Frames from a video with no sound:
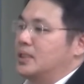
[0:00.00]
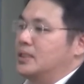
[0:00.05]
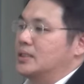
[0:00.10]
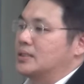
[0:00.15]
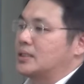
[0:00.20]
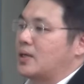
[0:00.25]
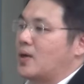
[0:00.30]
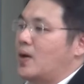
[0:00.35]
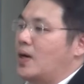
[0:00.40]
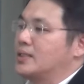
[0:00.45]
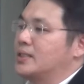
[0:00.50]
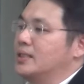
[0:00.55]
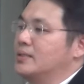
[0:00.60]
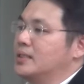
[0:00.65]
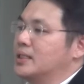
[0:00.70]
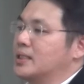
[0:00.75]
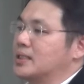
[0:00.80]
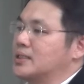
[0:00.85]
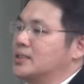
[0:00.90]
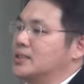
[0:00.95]
ตะกอนที่
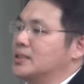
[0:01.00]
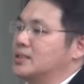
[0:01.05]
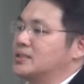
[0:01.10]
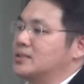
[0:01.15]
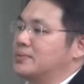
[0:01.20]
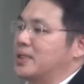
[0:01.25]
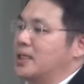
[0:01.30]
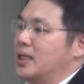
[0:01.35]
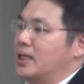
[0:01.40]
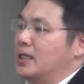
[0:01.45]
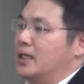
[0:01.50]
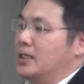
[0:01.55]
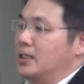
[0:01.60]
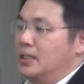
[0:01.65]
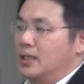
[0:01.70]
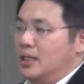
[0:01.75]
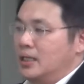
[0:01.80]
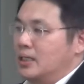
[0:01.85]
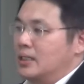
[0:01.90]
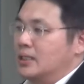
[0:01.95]
เกิดขึ้นก็จะไป
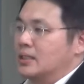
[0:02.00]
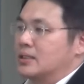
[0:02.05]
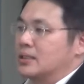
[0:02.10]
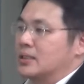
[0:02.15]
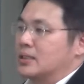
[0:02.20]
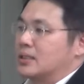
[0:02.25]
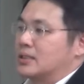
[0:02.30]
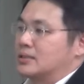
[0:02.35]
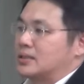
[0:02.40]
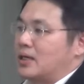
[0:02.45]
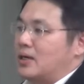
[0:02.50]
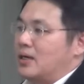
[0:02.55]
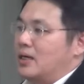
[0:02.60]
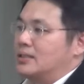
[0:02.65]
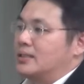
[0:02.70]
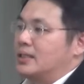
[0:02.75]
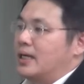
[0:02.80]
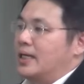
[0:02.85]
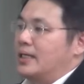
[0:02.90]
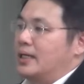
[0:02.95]
ตะกอน
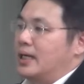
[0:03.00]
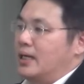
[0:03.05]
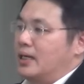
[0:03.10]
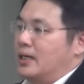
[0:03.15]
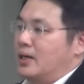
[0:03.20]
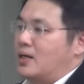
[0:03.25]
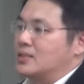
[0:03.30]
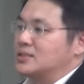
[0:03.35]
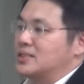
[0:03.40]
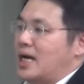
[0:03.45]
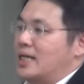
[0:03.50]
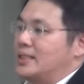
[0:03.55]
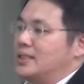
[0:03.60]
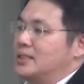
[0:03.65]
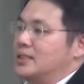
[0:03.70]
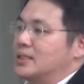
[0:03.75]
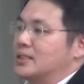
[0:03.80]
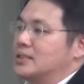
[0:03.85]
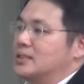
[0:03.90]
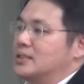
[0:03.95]
ออกไซด์ที่
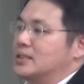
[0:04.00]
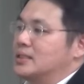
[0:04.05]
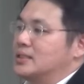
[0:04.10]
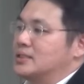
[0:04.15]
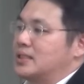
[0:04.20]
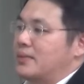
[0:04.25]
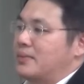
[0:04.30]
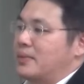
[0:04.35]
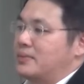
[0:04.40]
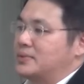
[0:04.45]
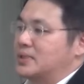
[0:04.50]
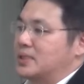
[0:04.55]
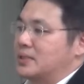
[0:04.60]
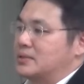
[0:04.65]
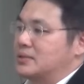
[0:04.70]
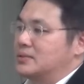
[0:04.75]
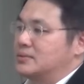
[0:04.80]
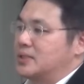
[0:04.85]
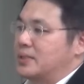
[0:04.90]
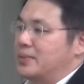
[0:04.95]
เกิดขึ้นก็จะ
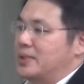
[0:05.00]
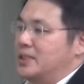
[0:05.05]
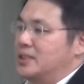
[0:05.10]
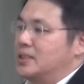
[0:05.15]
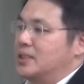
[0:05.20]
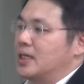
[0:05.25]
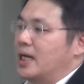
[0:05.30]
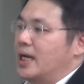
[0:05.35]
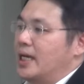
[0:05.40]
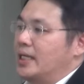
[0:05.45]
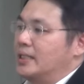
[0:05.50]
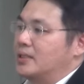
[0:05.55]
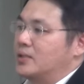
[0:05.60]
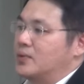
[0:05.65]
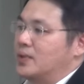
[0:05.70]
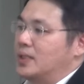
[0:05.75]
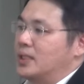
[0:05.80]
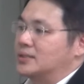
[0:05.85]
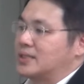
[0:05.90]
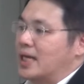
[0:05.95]
จะไปดึงให้ตั
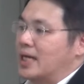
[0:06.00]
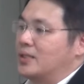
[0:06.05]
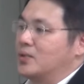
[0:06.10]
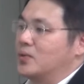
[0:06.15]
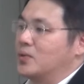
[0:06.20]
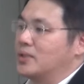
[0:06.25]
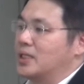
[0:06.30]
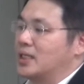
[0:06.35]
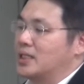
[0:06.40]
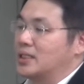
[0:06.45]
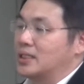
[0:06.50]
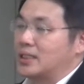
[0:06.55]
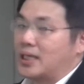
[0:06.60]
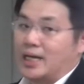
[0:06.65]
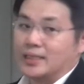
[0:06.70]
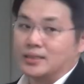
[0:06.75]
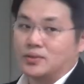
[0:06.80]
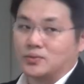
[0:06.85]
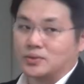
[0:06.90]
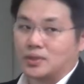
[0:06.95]
วสารหนูเนี่ยเกิด
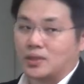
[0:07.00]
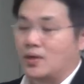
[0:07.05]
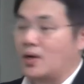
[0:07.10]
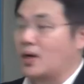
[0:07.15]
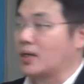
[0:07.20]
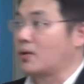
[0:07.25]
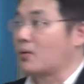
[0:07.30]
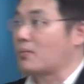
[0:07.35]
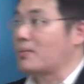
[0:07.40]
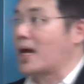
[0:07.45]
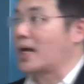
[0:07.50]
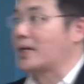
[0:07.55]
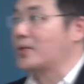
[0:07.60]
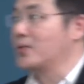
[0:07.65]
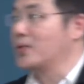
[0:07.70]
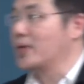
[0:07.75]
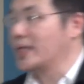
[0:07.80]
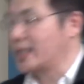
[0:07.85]
การตกตะกอนออกมาด้วย